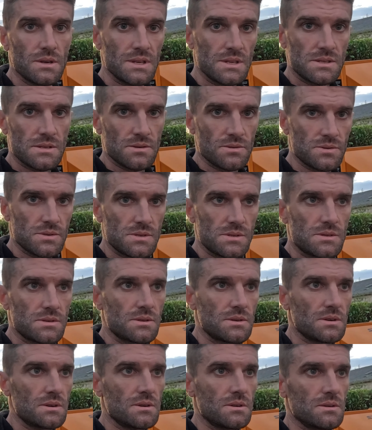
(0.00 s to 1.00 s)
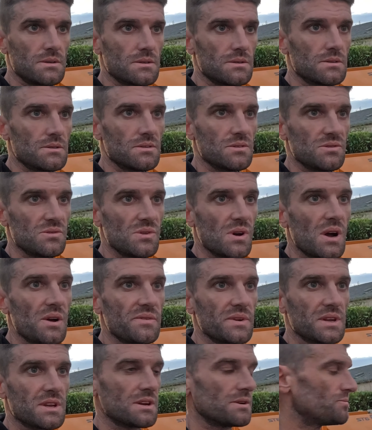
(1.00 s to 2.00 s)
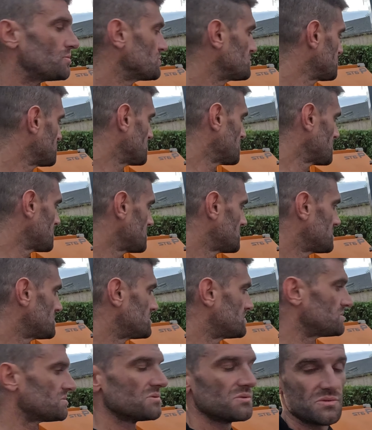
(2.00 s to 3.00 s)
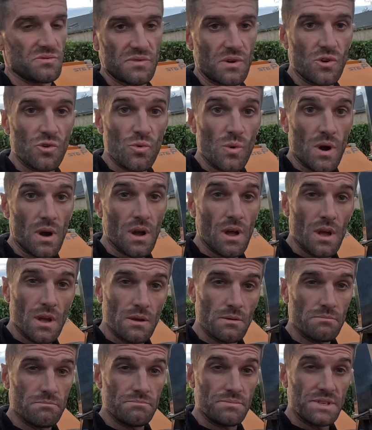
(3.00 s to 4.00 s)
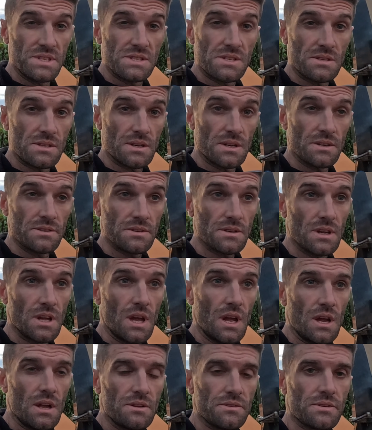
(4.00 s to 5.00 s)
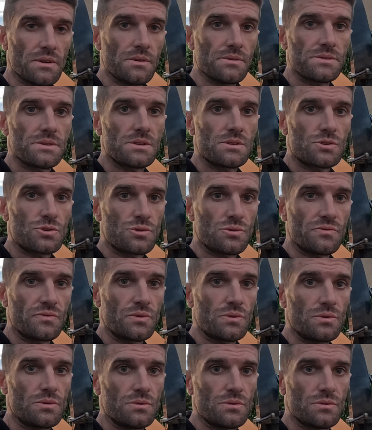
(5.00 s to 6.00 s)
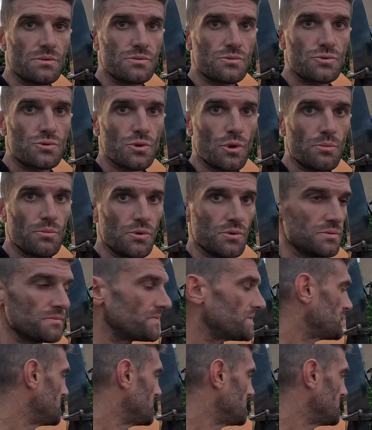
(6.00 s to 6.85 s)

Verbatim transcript: essence avec un moteur Vanguard bicylindre, 37 chevaux turbo.